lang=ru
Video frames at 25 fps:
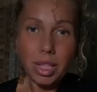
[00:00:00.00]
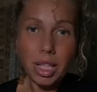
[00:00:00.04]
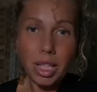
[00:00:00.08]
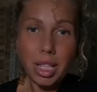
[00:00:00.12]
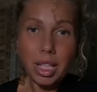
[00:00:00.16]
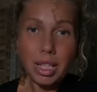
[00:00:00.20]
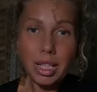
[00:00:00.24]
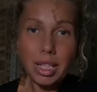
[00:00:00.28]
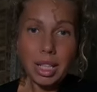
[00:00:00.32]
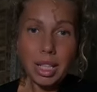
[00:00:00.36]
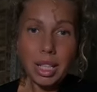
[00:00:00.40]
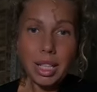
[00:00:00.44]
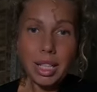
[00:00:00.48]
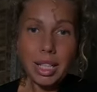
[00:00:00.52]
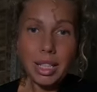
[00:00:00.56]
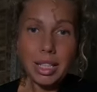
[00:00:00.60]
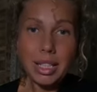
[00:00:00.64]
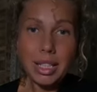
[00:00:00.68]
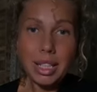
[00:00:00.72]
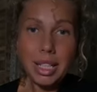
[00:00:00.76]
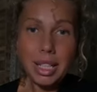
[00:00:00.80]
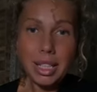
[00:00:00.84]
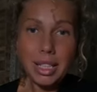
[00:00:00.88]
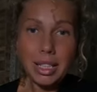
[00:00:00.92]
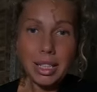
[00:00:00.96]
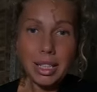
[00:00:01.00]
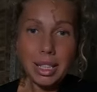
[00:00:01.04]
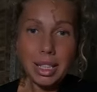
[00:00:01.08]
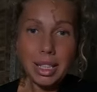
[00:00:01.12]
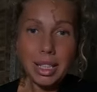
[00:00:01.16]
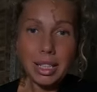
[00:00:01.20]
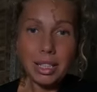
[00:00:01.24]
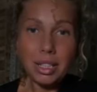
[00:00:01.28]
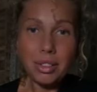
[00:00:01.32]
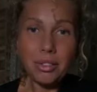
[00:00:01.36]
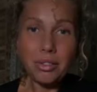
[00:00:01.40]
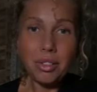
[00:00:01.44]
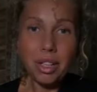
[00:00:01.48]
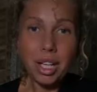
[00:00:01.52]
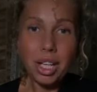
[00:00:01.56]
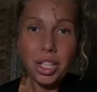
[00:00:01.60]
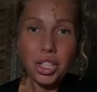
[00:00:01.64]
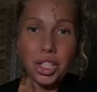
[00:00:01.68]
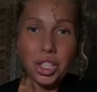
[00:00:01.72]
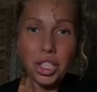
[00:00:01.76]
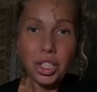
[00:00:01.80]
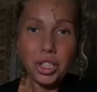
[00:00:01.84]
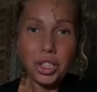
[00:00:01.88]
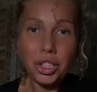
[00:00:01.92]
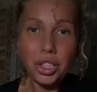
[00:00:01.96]
Это энергия, это
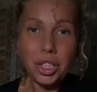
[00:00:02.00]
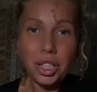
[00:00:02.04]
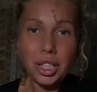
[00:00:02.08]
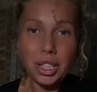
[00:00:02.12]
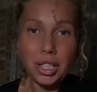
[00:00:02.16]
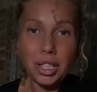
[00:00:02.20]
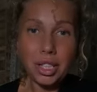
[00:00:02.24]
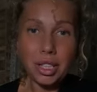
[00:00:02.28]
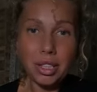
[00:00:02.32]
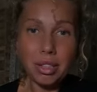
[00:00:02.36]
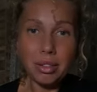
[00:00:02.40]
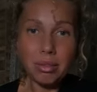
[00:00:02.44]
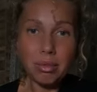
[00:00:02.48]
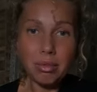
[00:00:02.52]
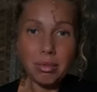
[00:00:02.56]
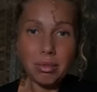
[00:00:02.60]
ваша энергия.